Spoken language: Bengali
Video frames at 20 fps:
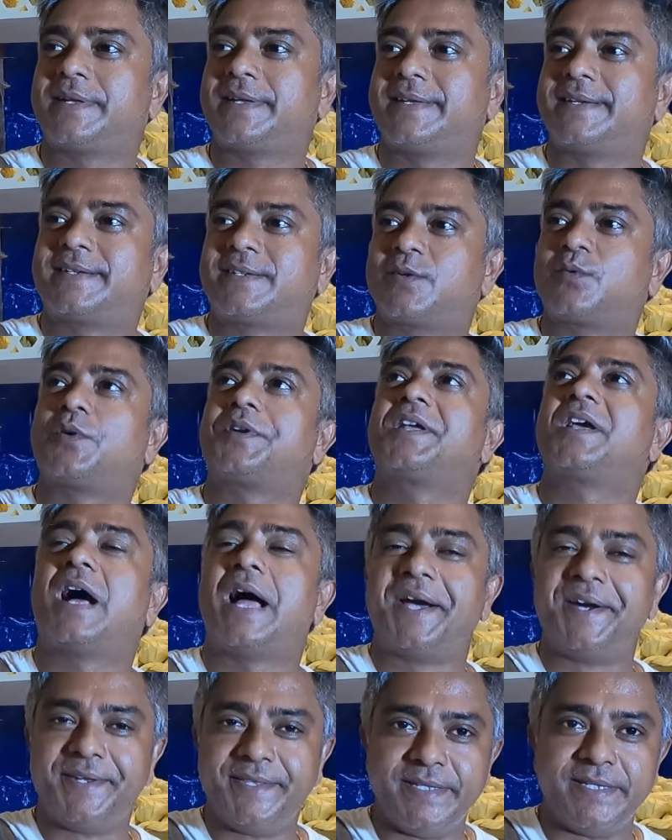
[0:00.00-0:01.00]
আমরা গেটটা
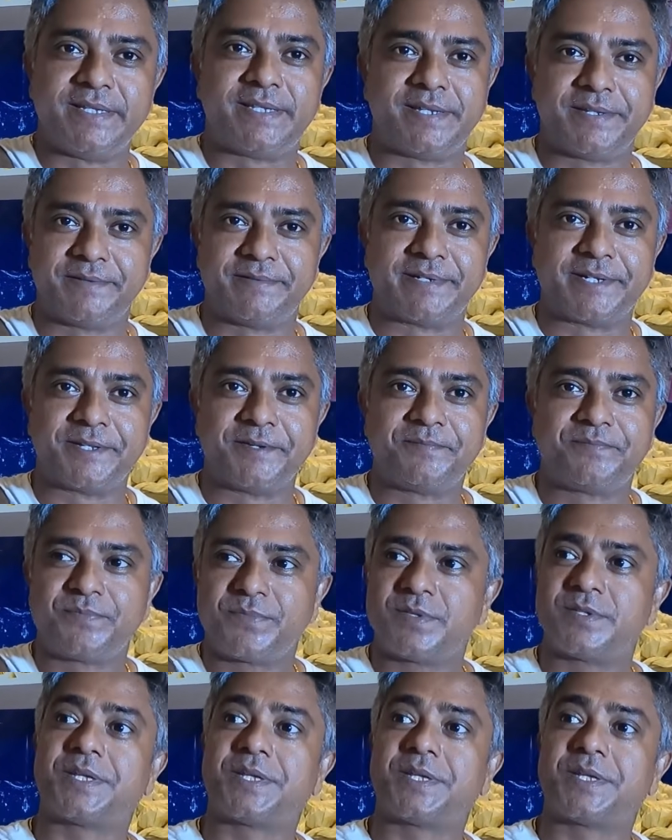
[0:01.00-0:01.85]
অনেক হাইট দিয়েছি এবারে